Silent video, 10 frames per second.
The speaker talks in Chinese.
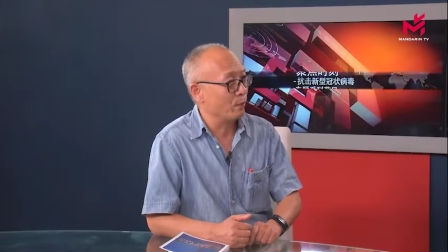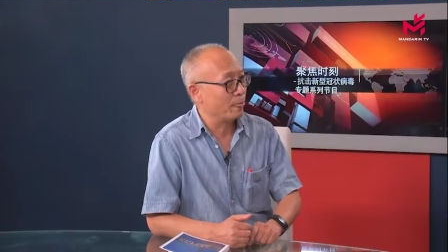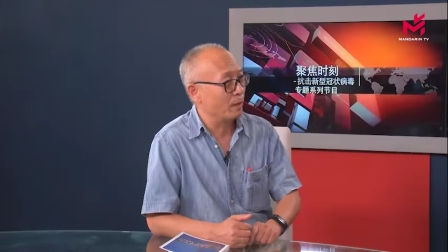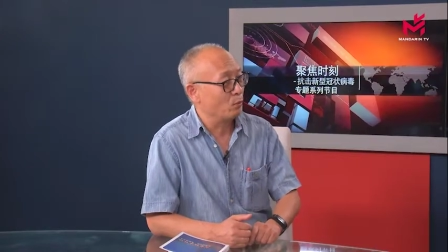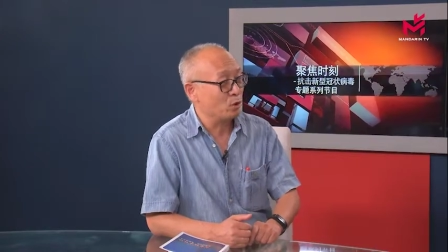
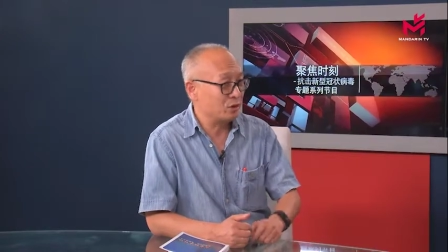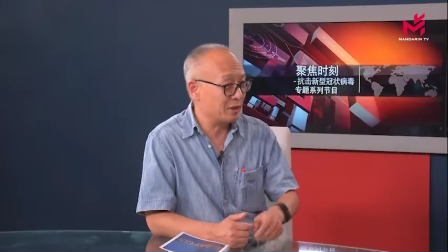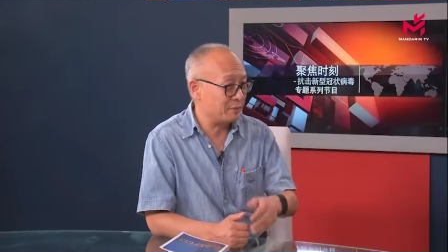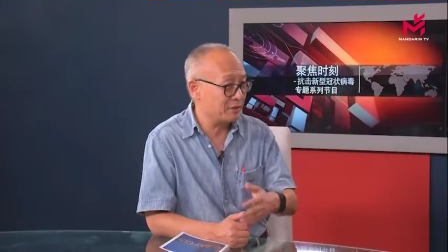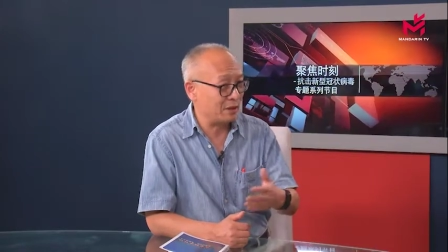嗯，我就跟
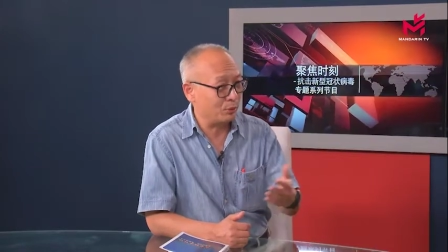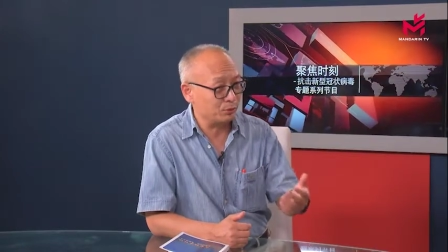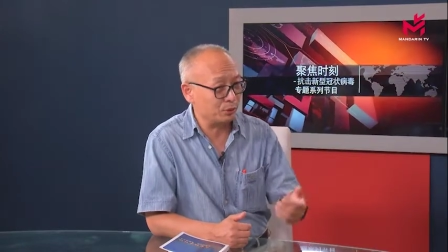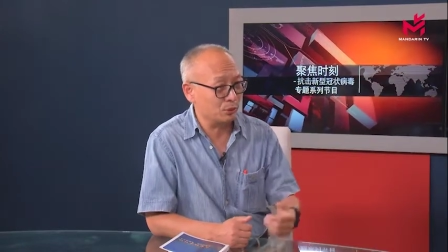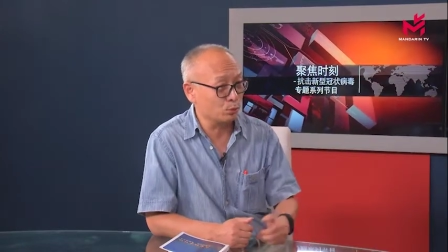他们讲，我
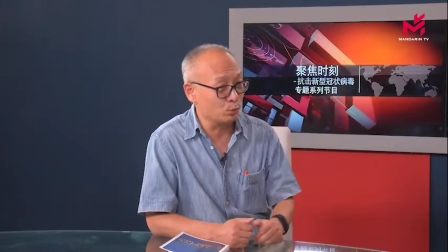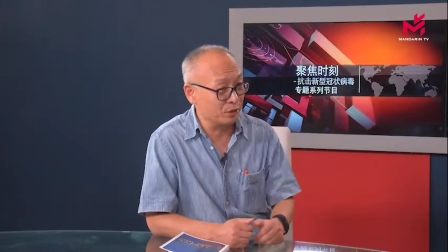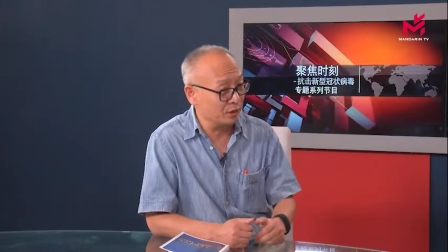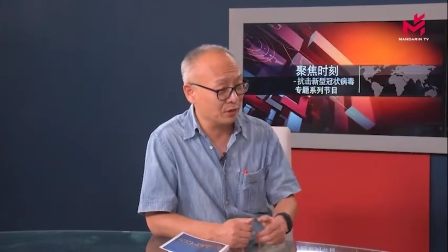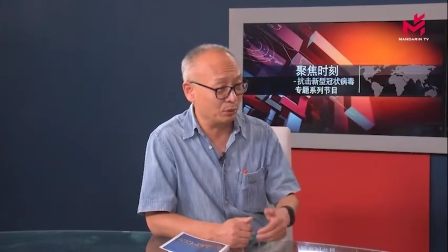说这五
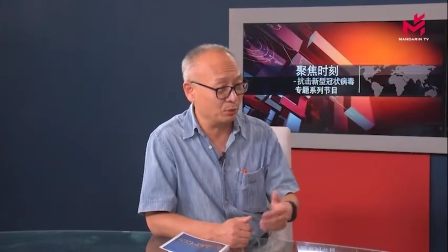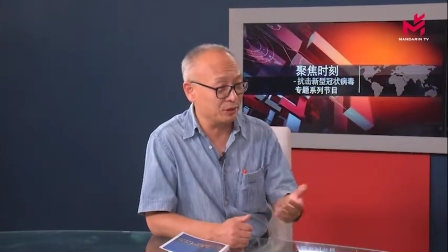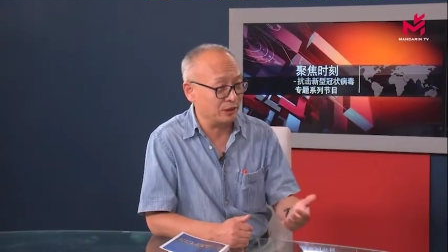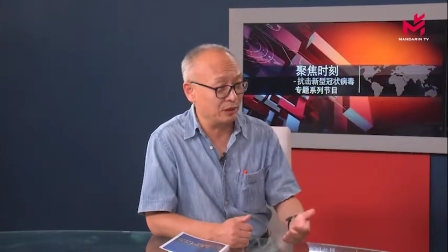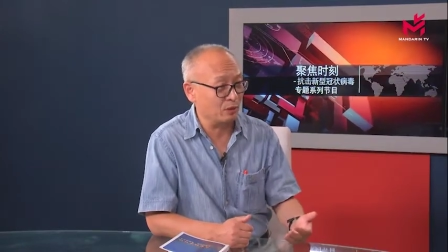一劳动
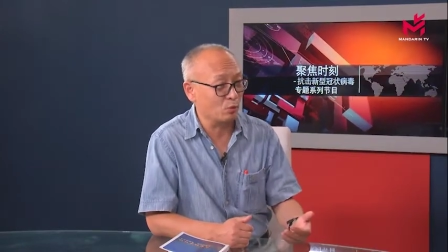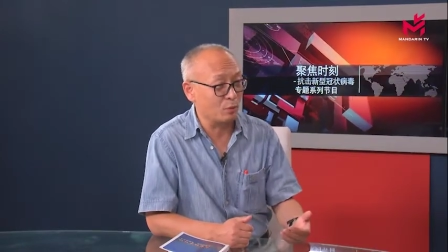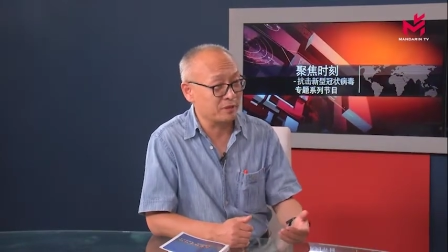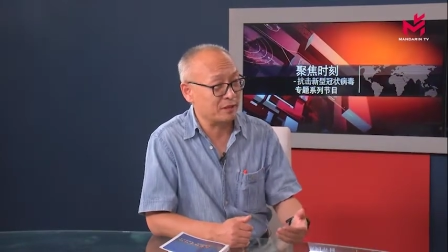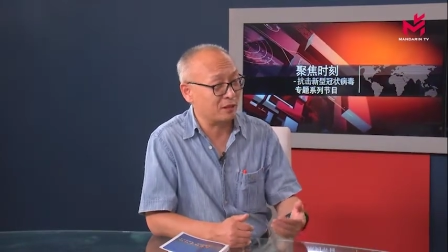节我
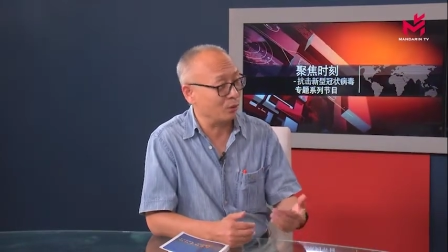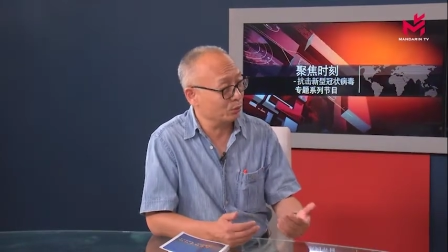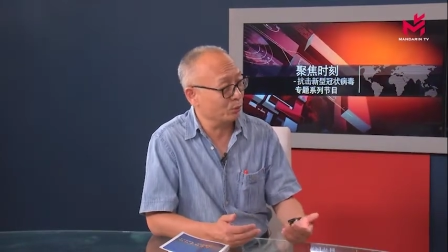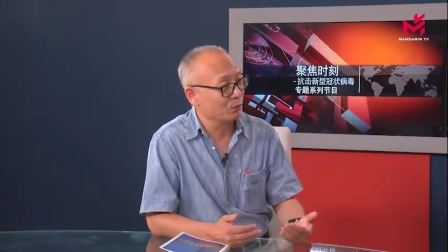们在劳动。